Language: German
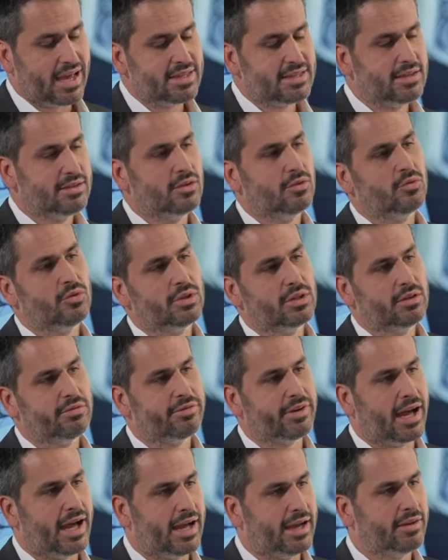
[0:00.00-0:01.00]
da ist jetzt natürlich die
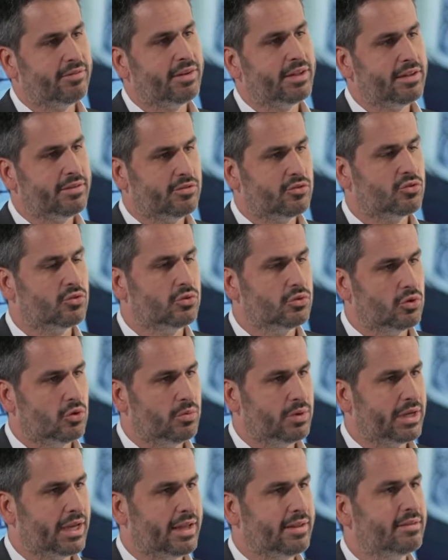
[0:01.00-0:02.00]
Frage, wenn jetzt die
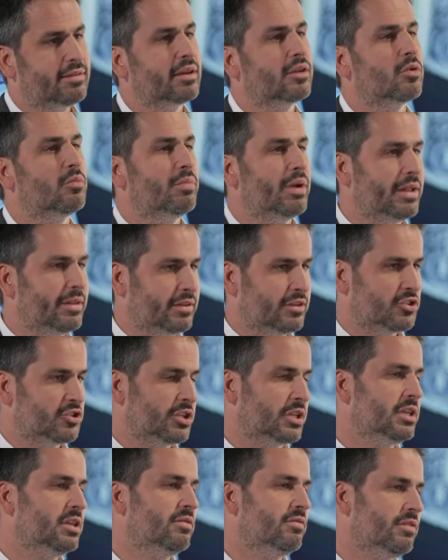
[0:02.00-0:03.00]
Schuldenobergrenze komplett
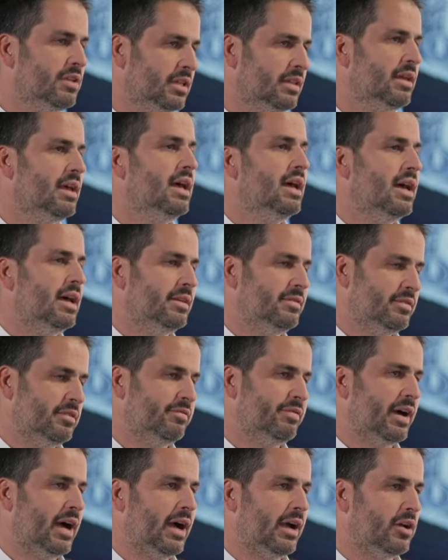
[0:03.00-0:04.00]
gestrichen wird, ist die
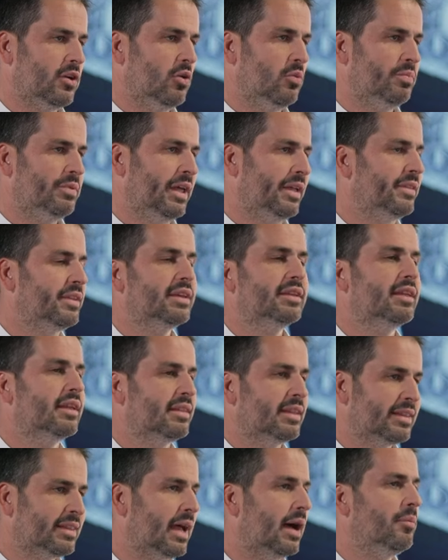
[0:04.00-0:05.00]
Frage, ob dann nicht der
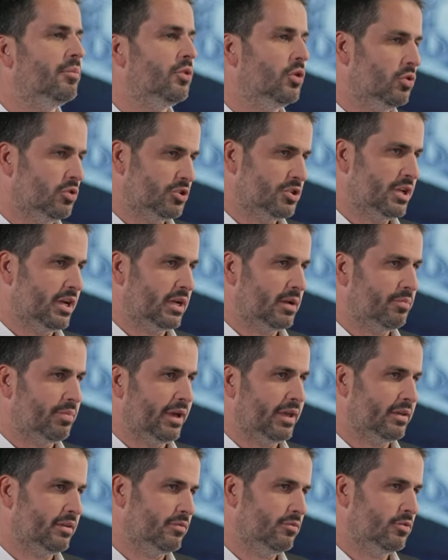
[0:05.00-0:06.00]
Damm noch stärker
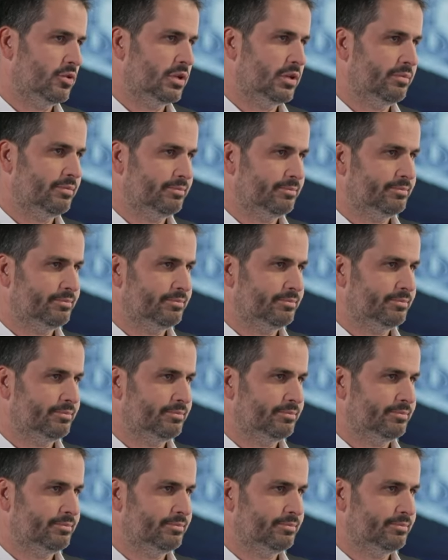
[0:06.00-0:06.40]
brechen würde.